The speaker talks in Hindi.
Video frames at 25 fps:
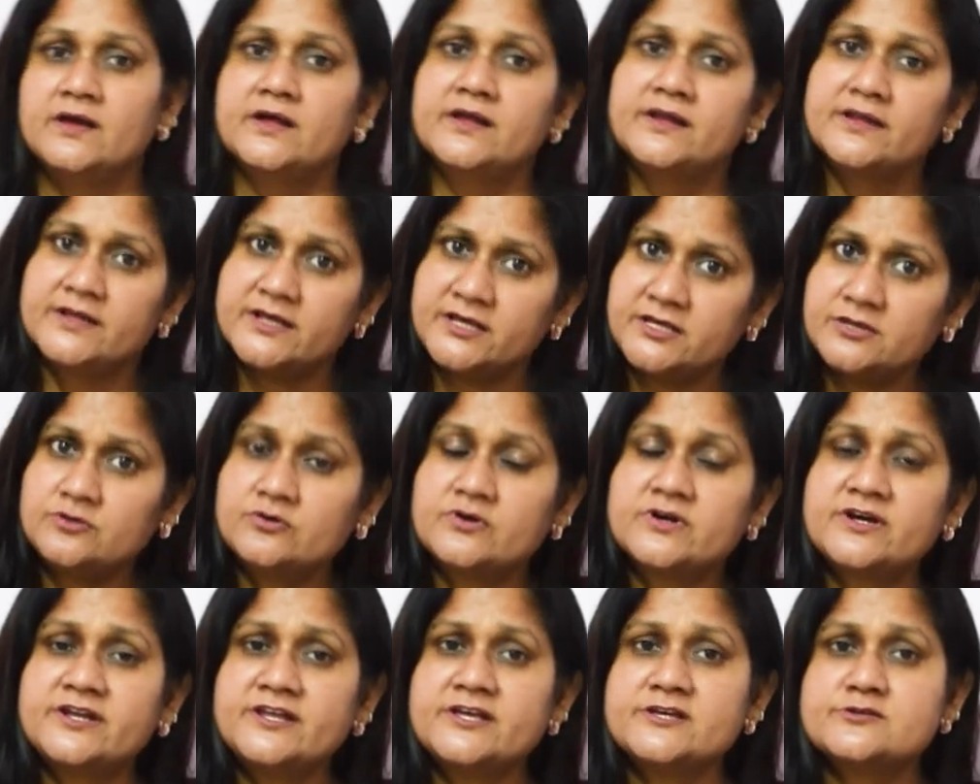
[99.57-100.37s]
नहीं तो
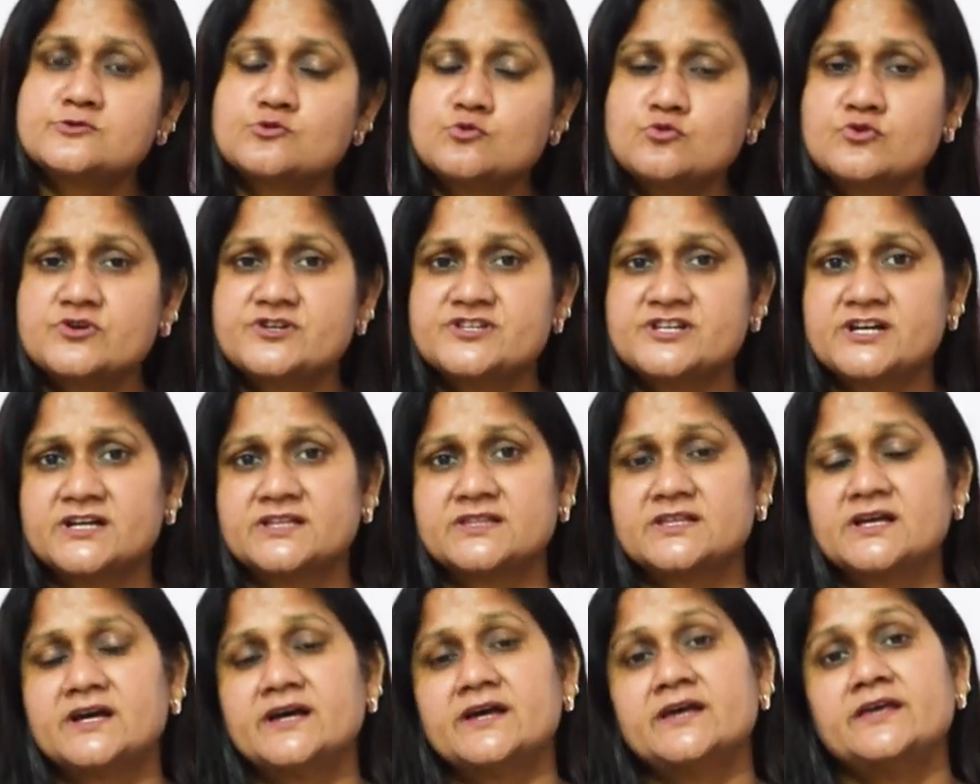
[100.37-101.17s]
अगर ये सूख
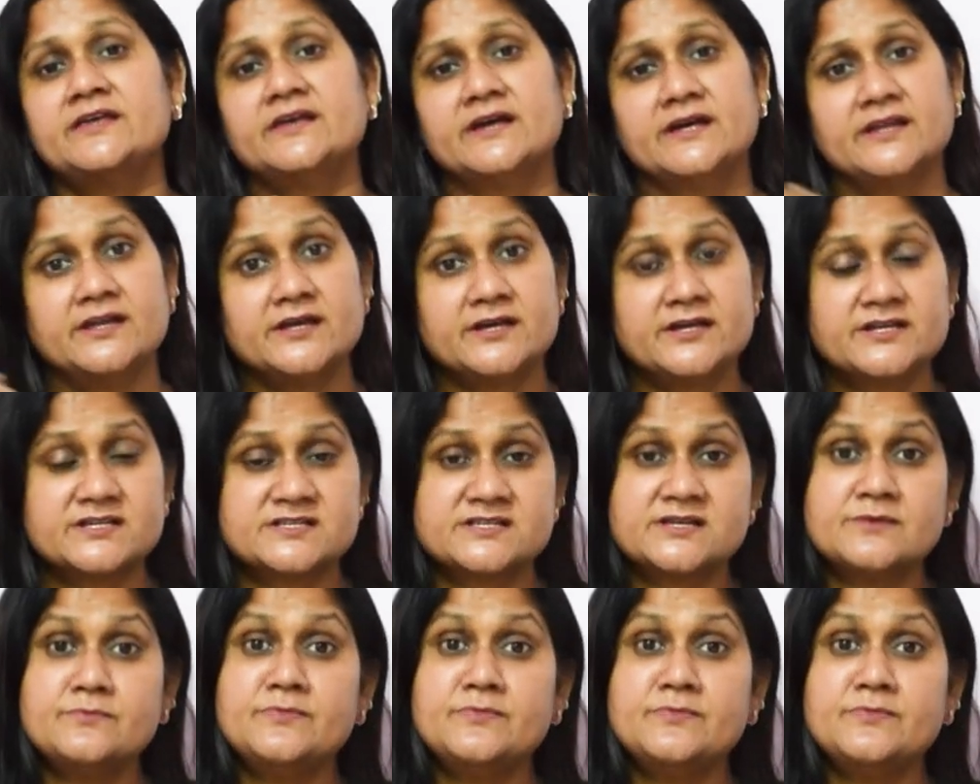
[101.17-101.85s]
जाता है यानी कि जैसे